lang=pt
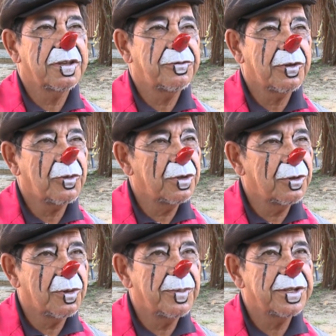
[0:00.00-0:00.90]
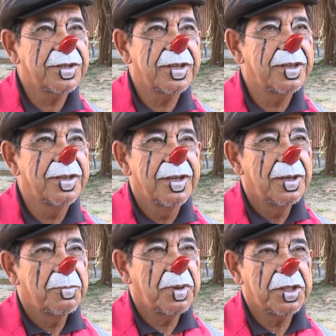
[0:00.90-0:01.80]
Aí foi quando eu comecei
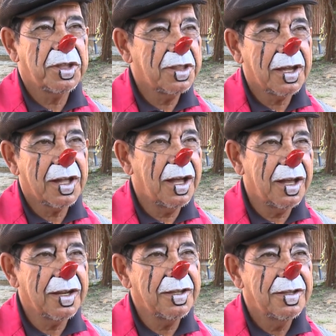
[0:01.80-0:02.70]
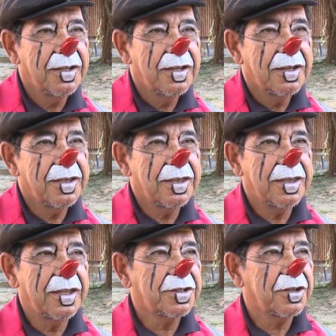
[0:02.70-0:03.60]
pintando a cara e
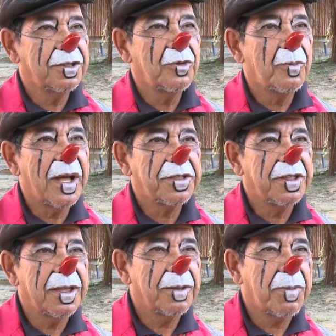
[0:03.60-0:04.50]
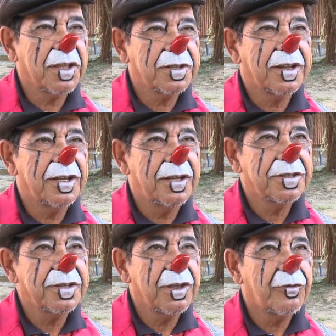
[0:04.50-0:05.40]
entrando no matinê para as
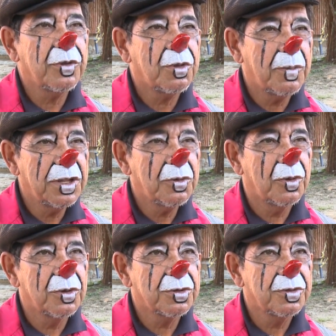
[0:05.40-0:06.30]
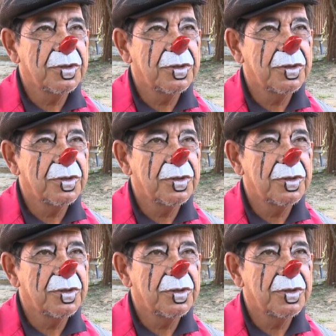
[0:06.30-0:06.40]
crianças e fui tomando gosto.